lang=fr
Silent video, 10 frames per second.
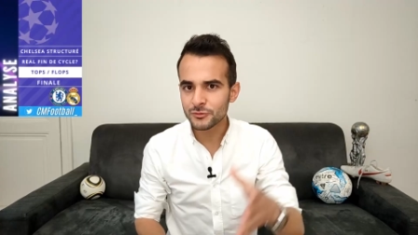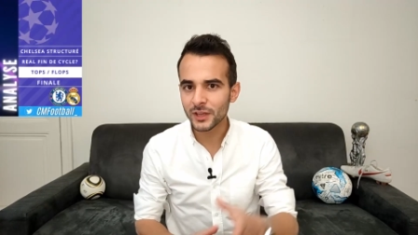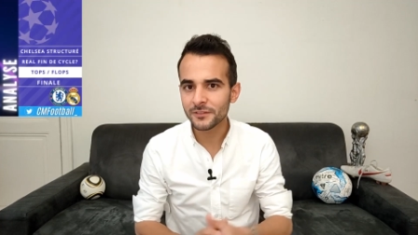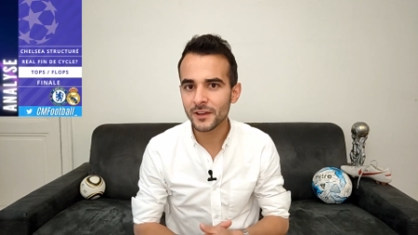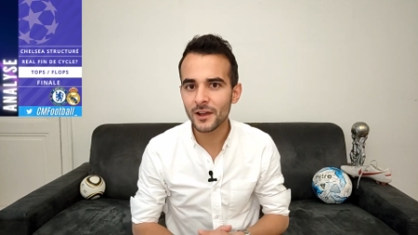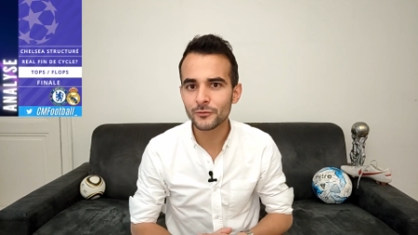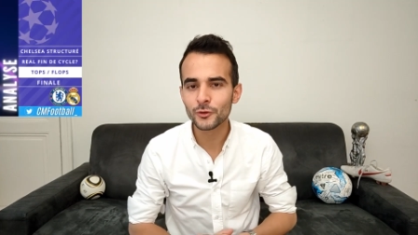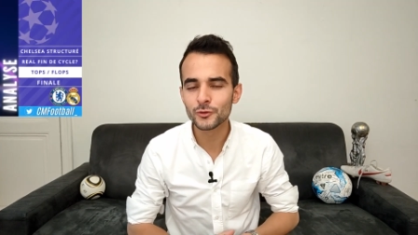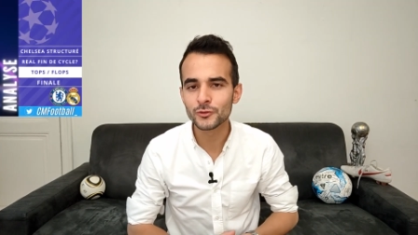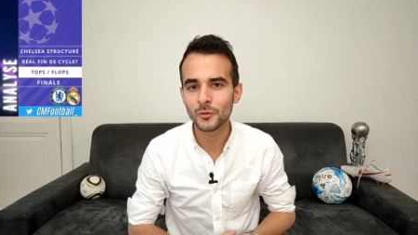Mais je voudrais faire un
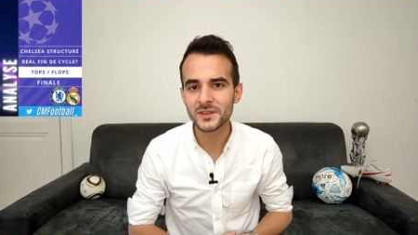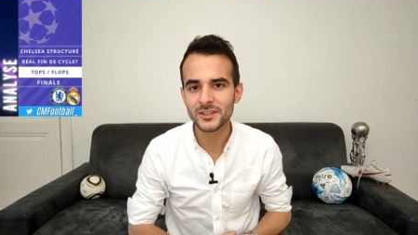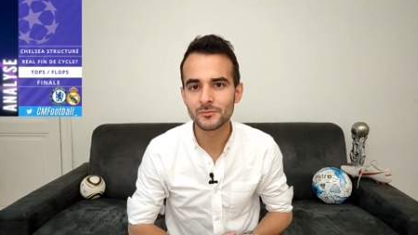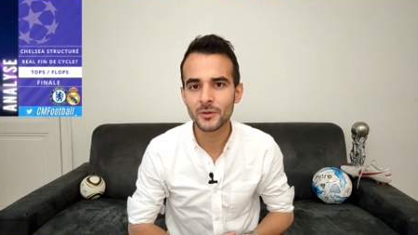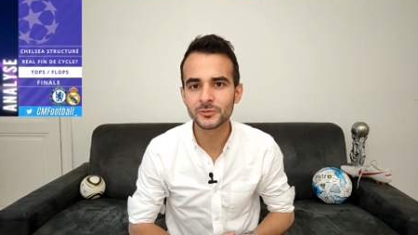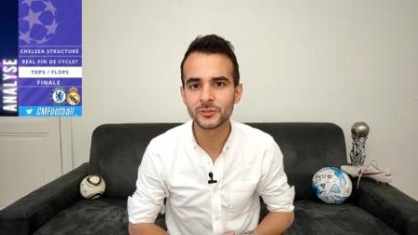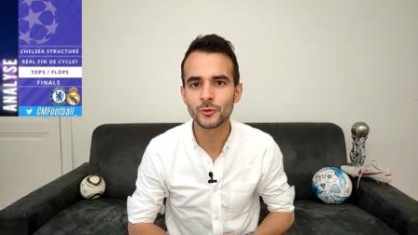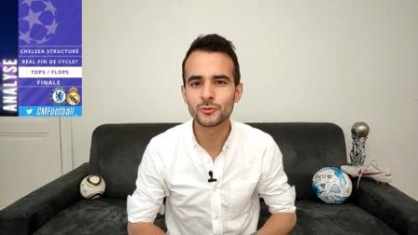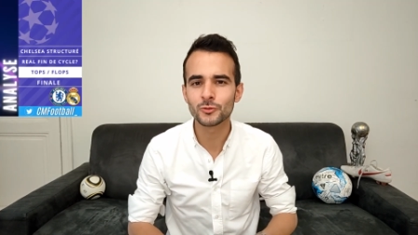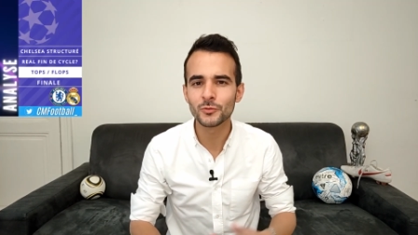focus sur Mason Mount
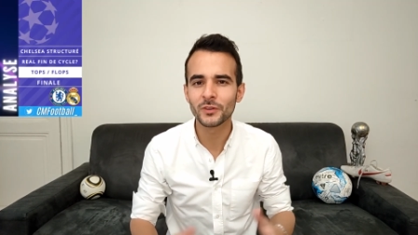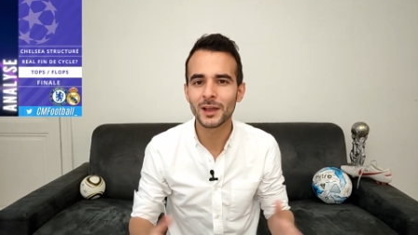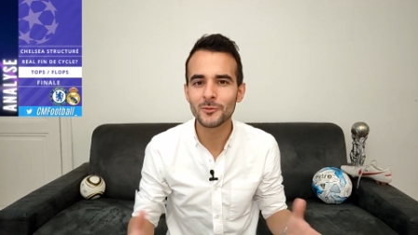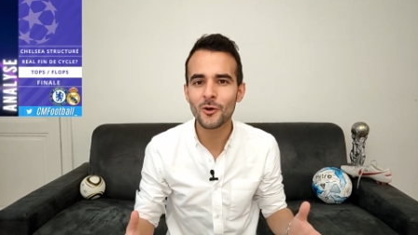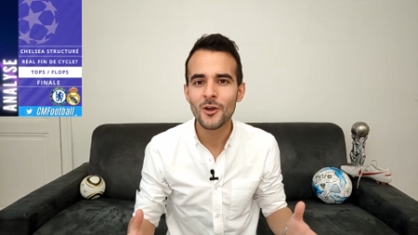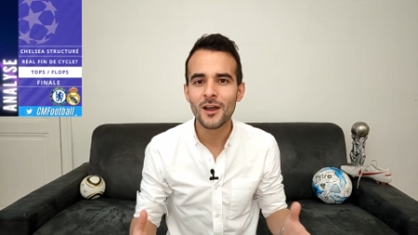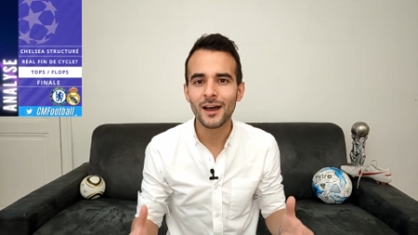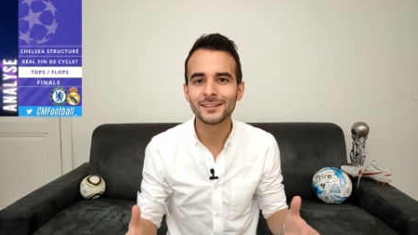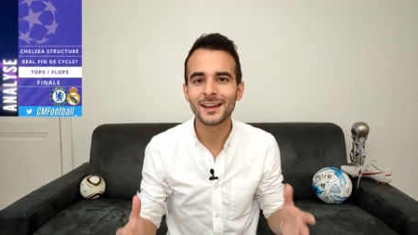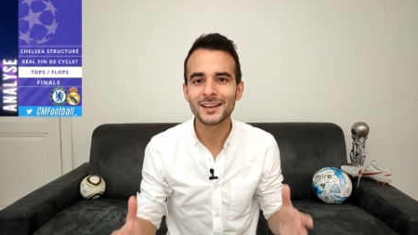que je trouve vraiment
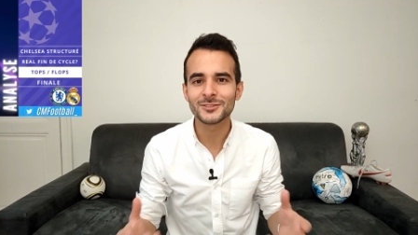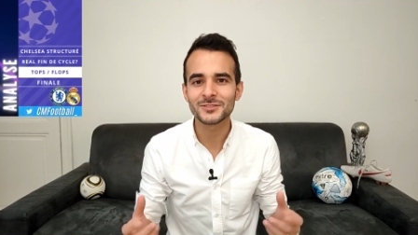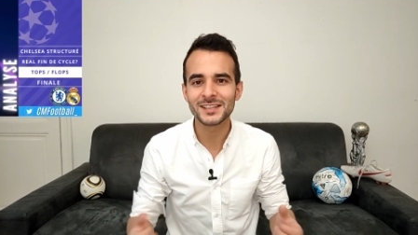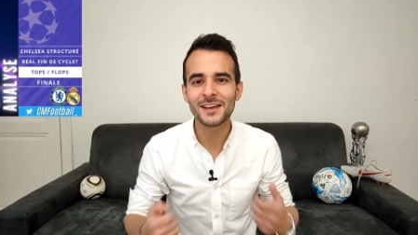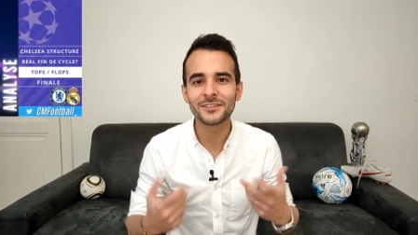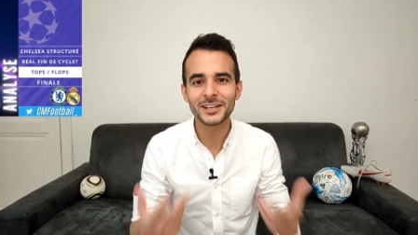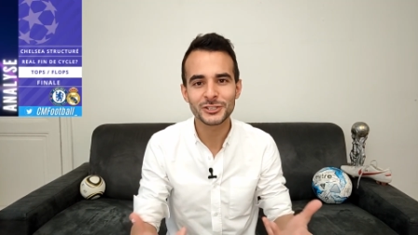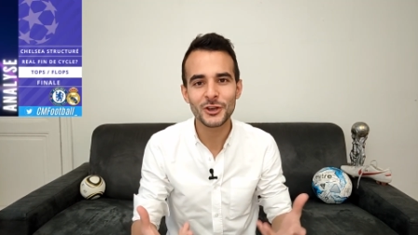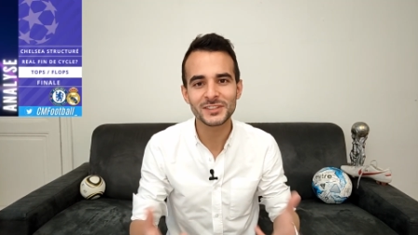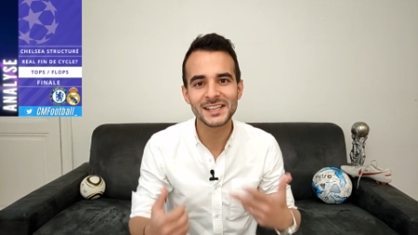intéressant. C'est la
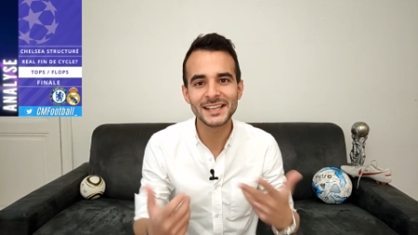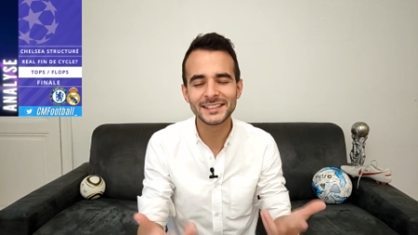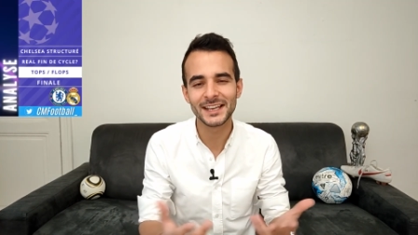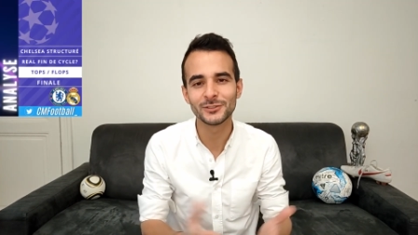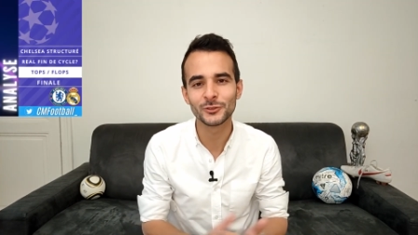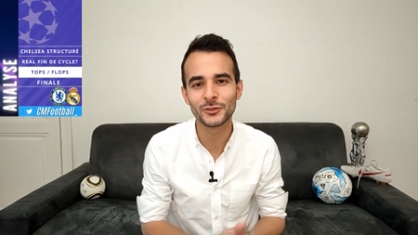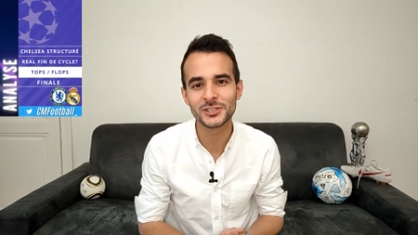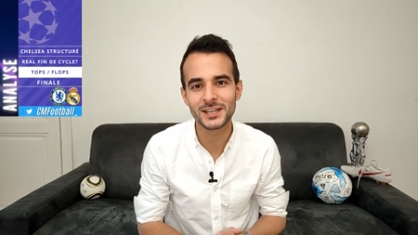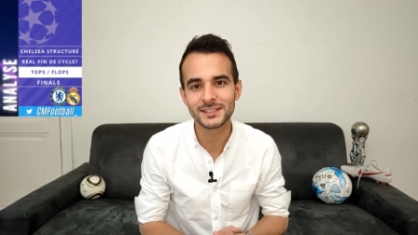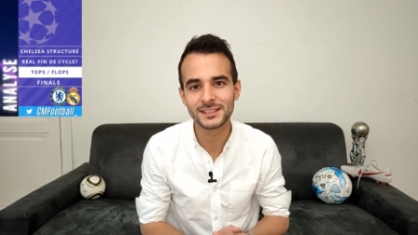fraîcheur, c'est l'ADN de ce
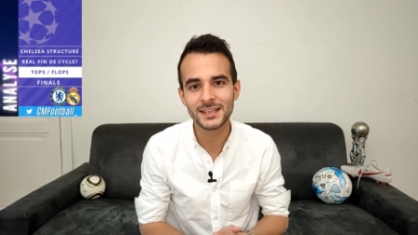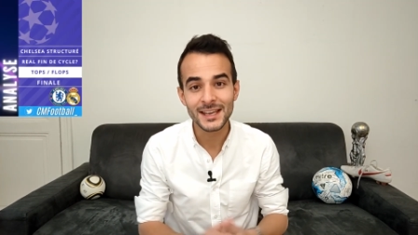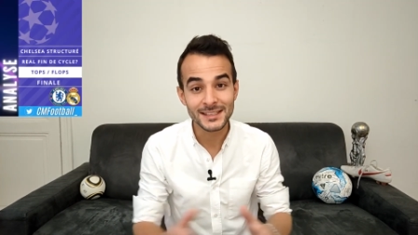Chelsea,